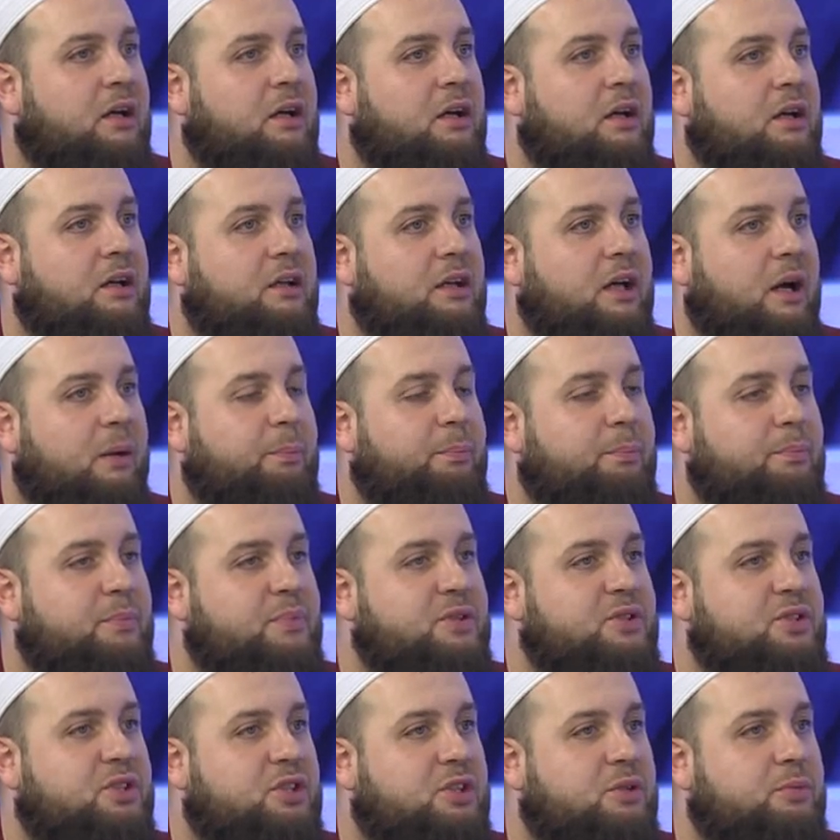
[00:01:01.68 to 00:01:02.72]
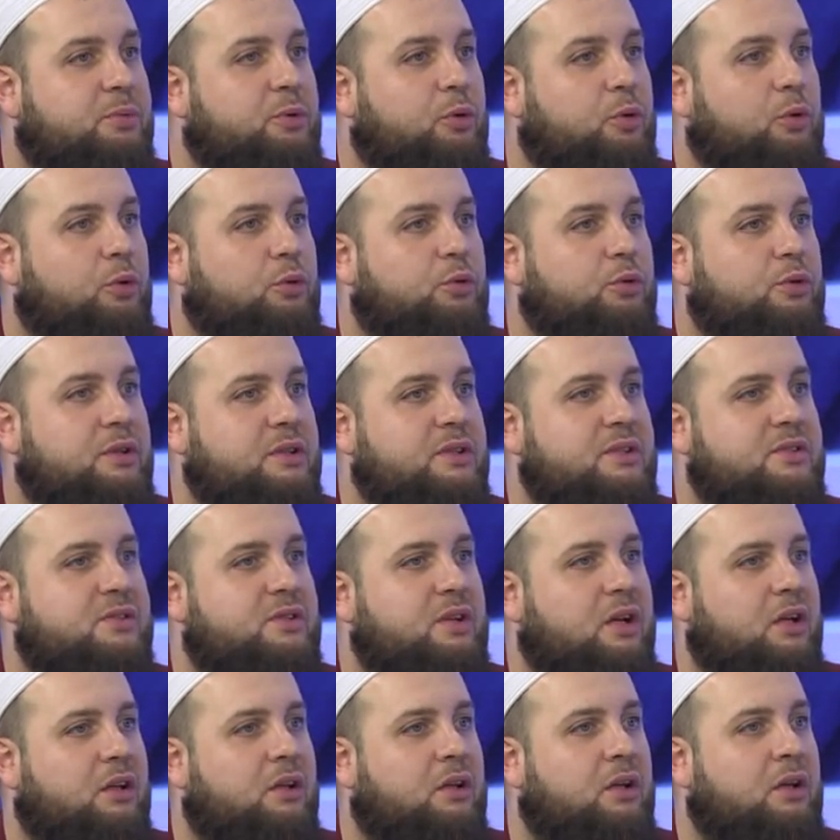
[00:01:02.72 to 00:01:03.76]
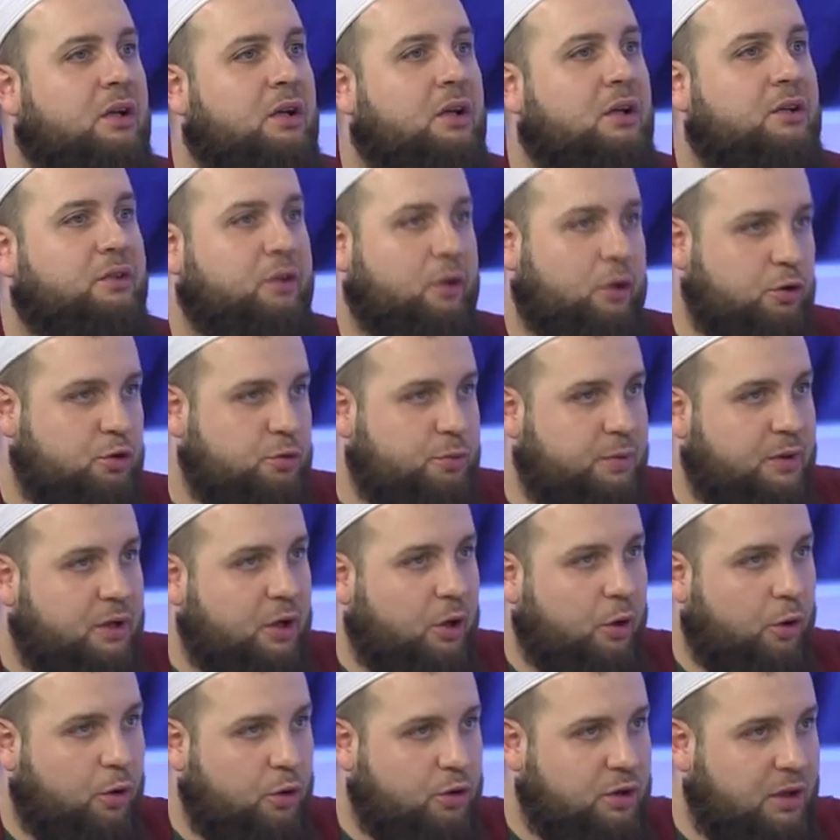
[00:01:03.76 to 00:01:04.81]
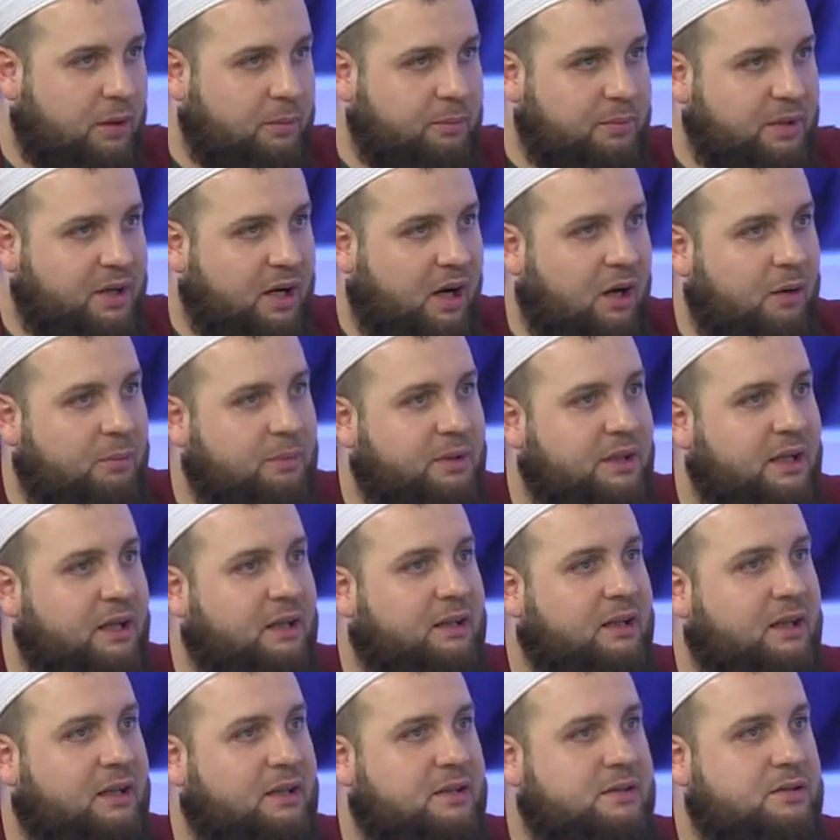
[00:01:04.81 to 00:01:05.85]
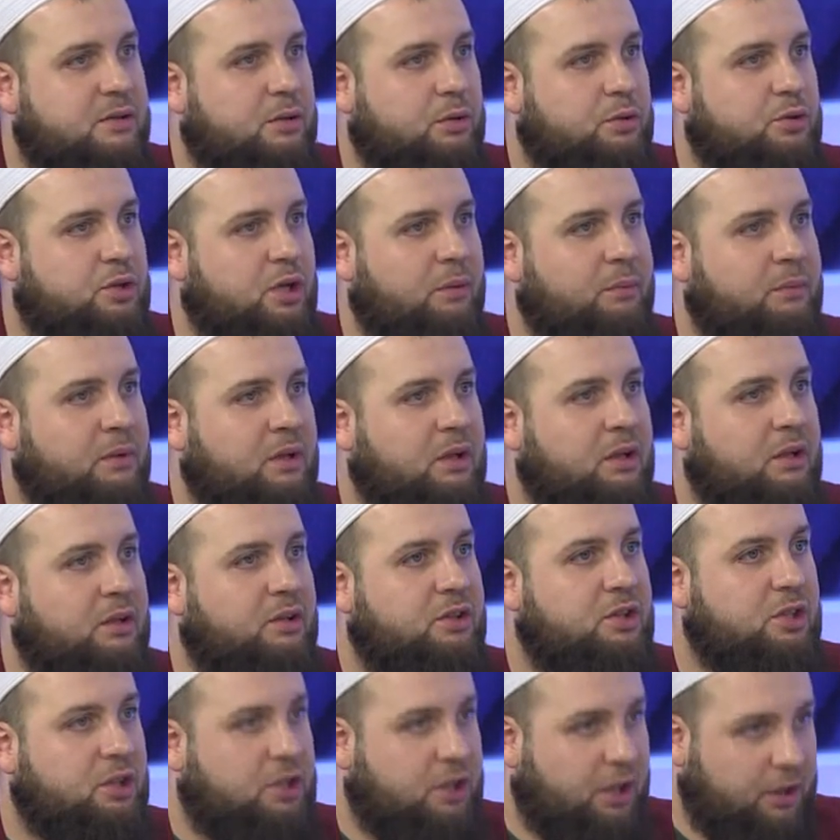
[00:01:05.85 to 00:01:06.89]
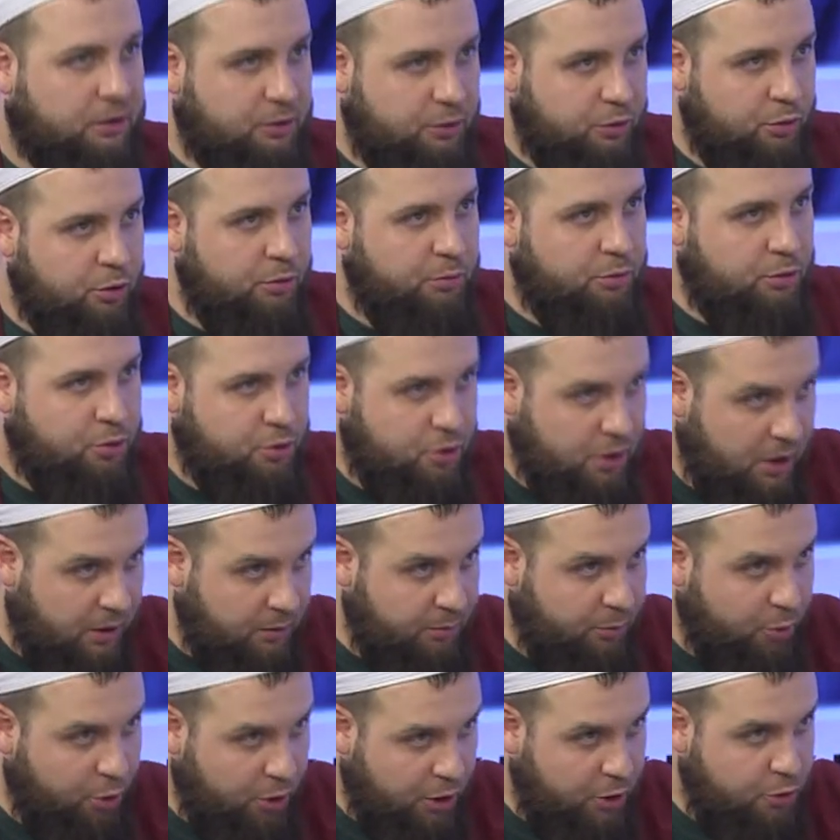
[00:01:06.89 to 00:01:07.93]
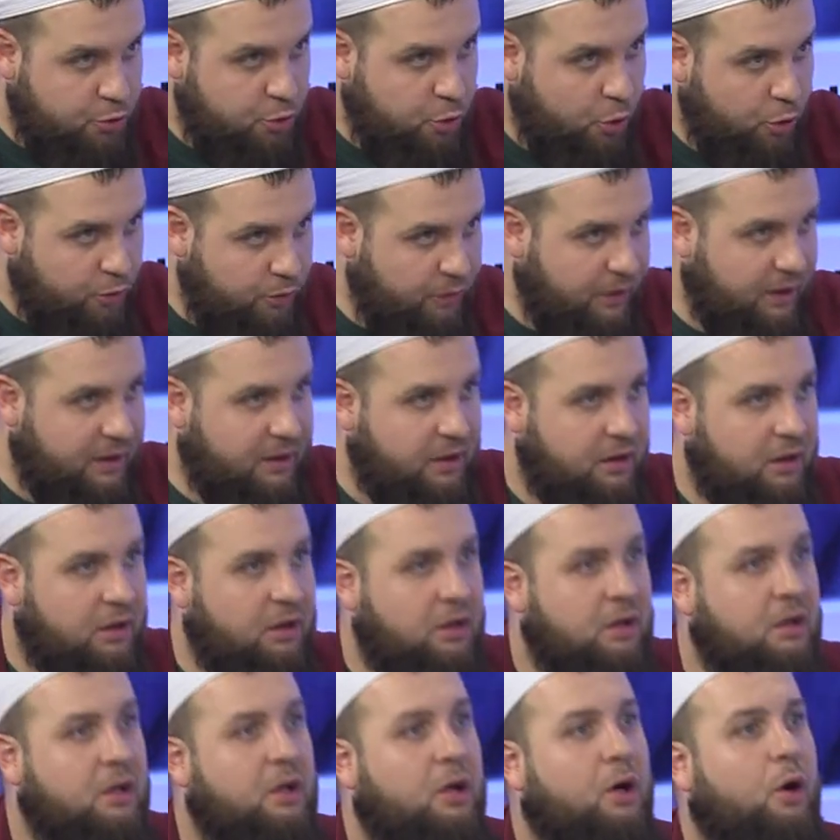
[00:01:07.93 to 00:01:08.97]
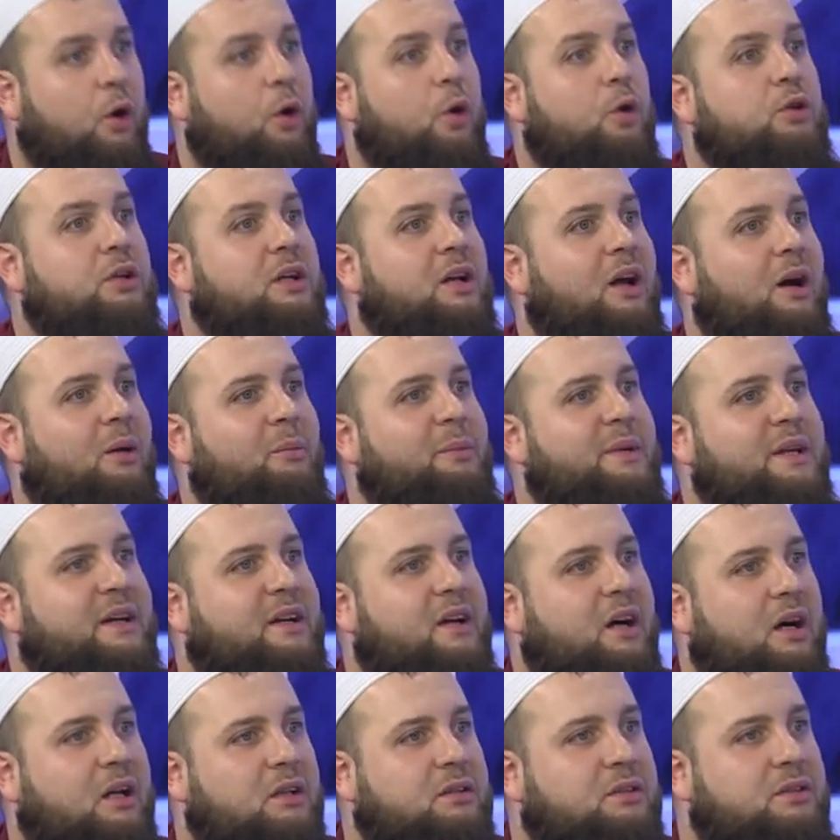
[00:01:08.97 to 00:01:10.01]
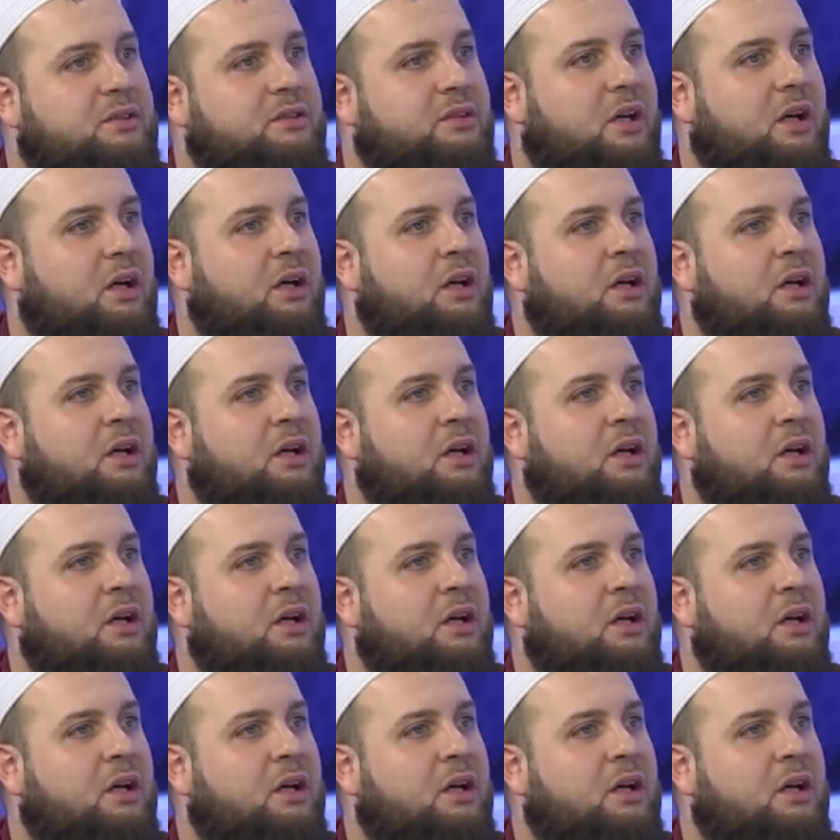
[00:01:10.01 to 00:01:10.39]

yapmış gibi oluyor insan. Neuzübillah oradan bir hamile kalsa hocam ki kalınıyormuş yani böyle çok var. Evet, evet. Oradan hamile kaldığında